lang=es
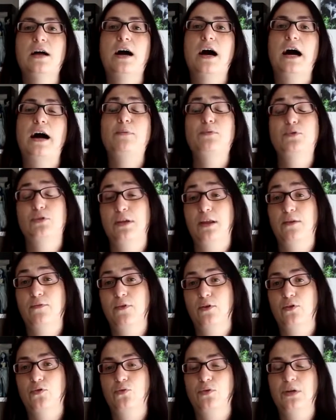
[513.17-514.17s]
a buscar
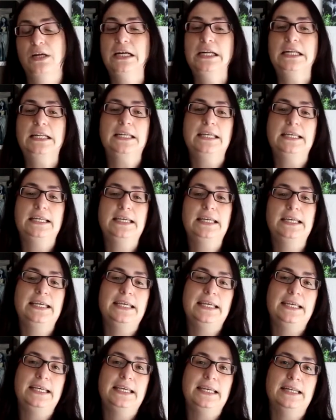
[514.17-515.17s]
fortuna.
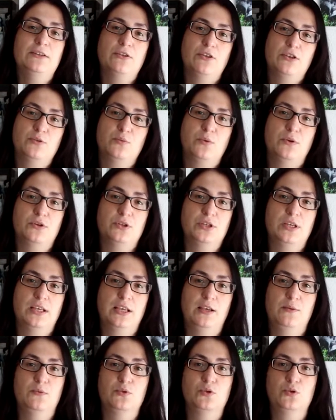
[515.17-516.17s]
Y entonces, bueno,
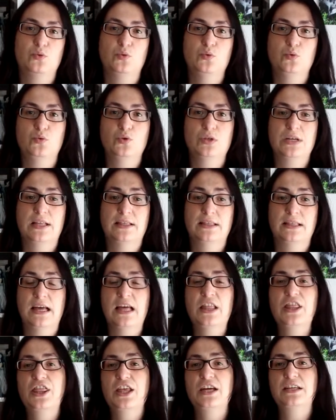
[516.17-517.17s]
seguimos sus
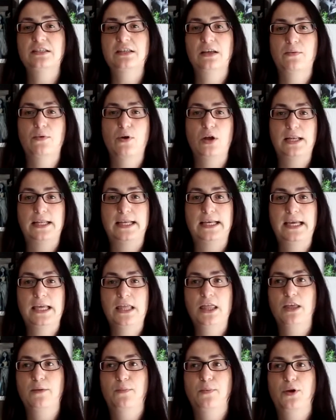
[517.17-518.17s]
andanzas. Llevo el
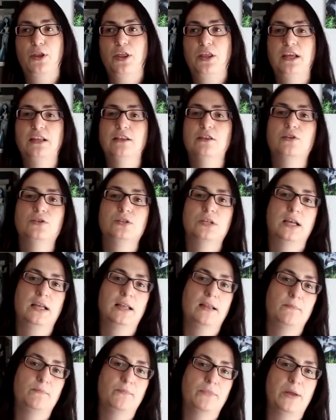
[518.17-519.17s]
15%, o sea
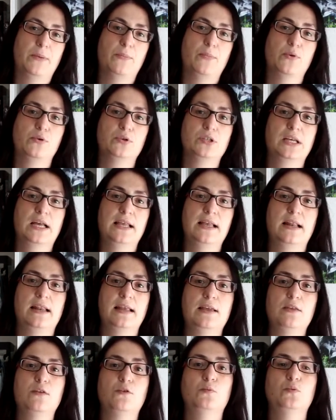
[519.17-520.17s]
que tampoco es que haya
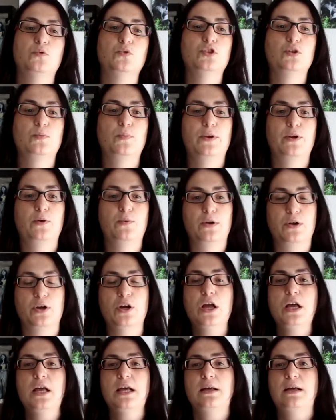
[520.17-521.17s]
leído mucho, pero bueno,
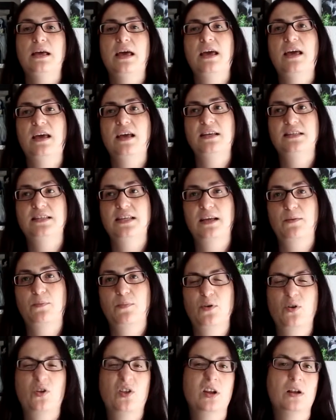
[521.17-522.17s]
eh, sí que
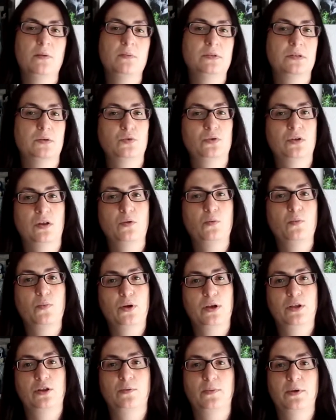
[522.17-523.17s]
puedo decir que me está gustando un
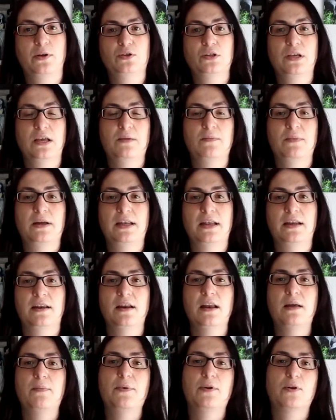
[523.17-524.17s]
poquito menos que
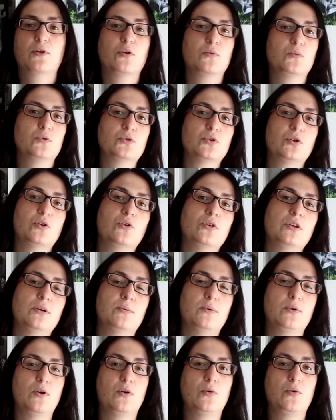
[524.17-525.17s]
Marianela, pero como solo
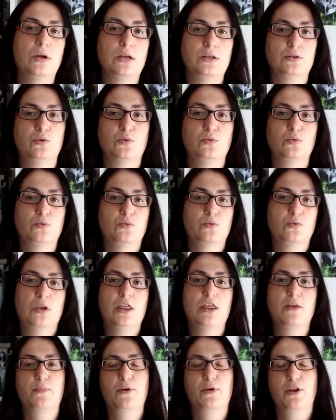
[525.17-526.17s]
llevo eso, un
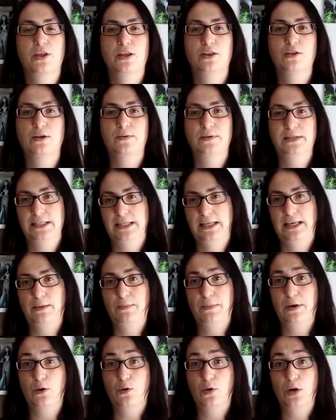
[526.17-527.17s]
15%, a ver si
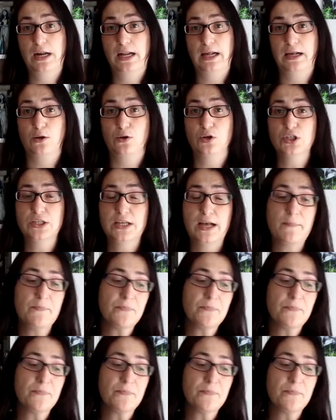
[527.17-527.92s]
mejora la cosa.